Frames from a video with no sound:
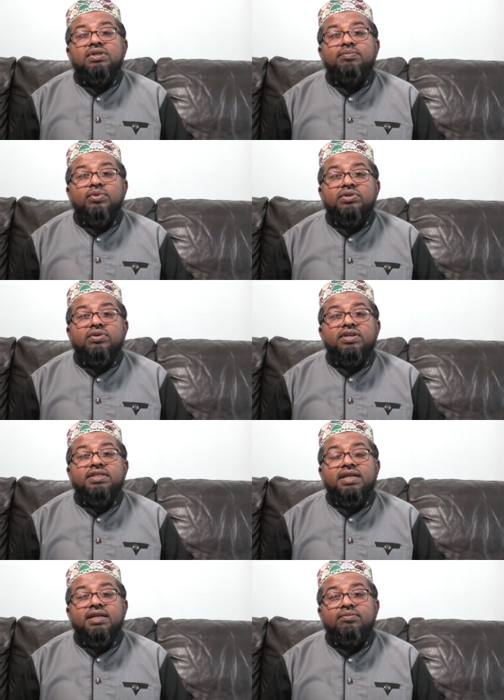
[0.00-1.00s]
রিপোর্ট
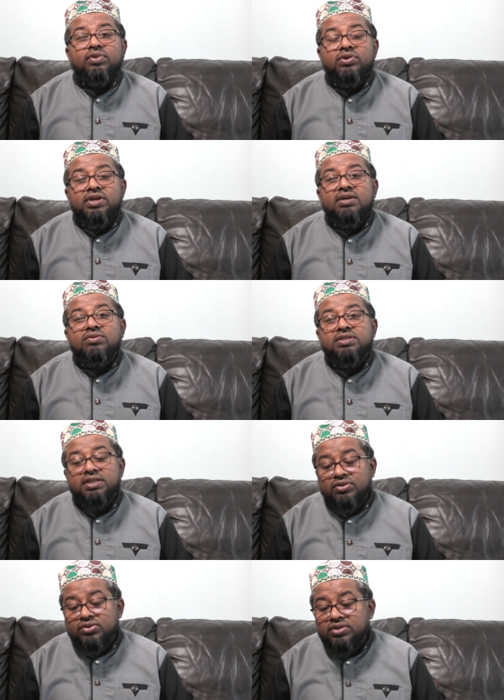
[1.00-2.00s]
করছেন বর্ণনা
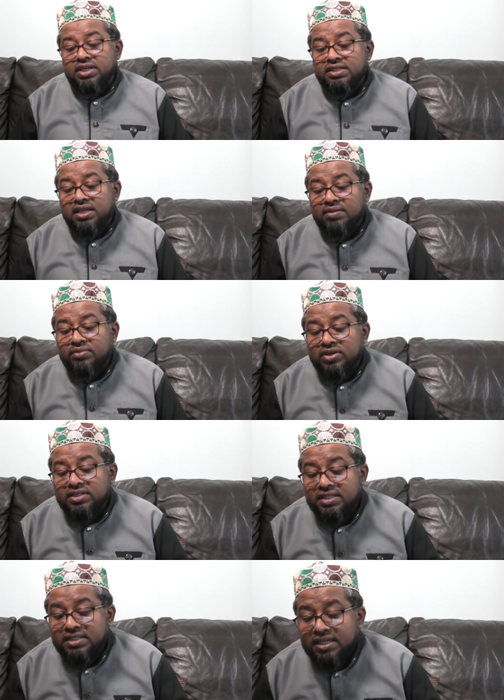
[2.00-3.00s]
করছেন রসুসাল্লাম
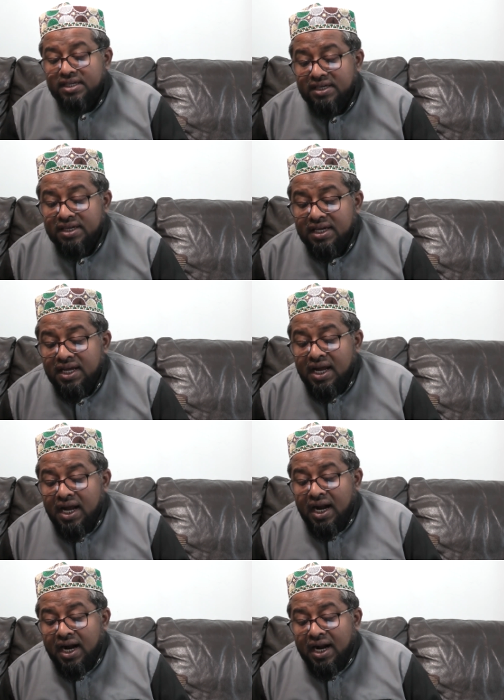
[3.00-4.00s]
বলেছেন যে
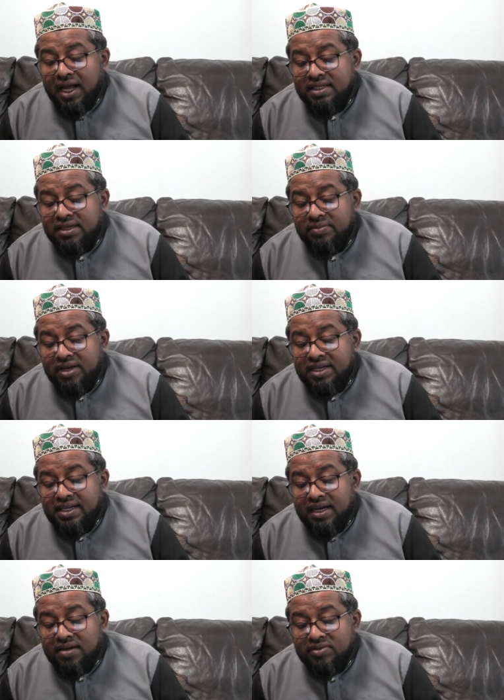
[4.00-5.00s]

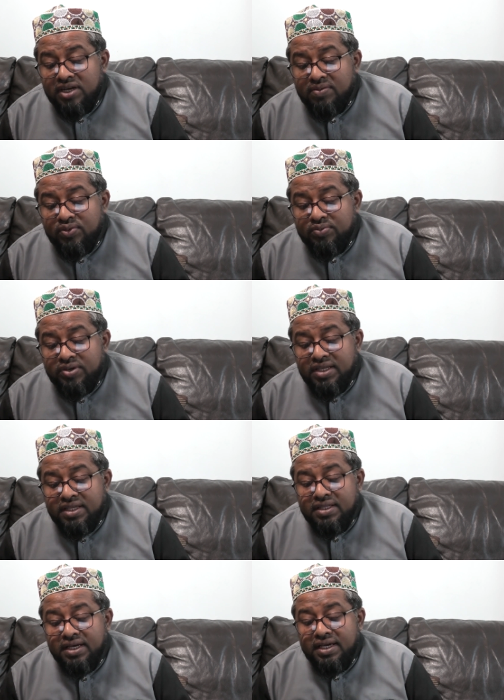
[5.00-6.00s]
আজাবাল্লি আমরিল
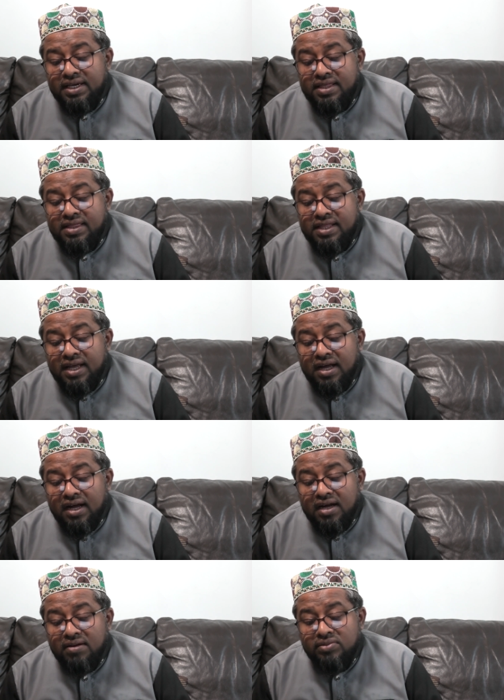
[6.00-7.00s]
মুমিনিনা ইন্না
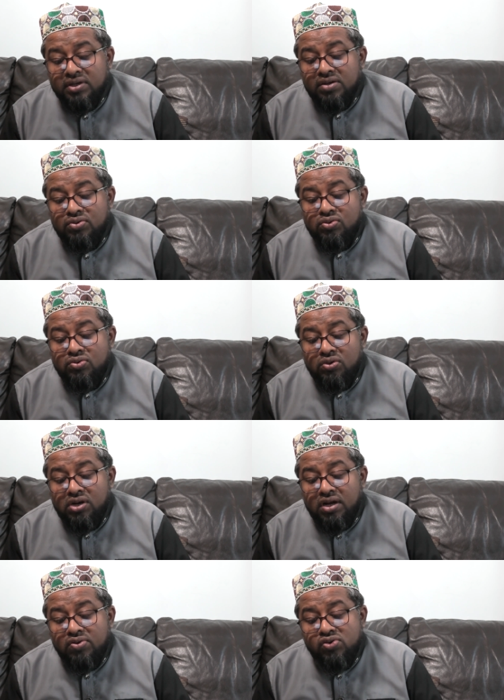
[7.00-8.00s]
আমরাহু
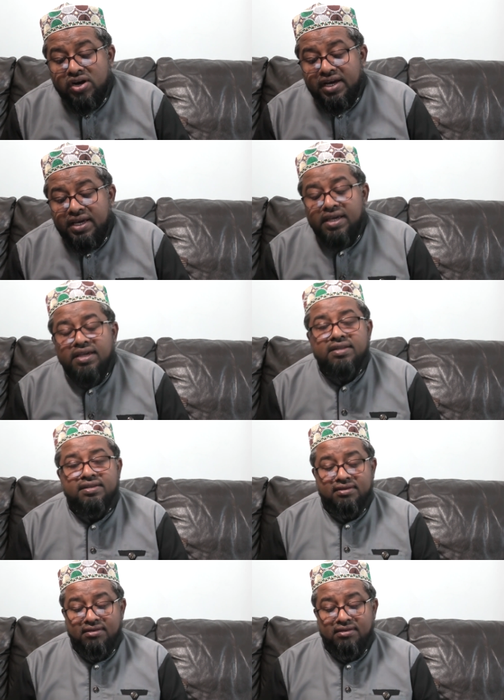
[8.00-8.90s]
কুল্লাহু খাইর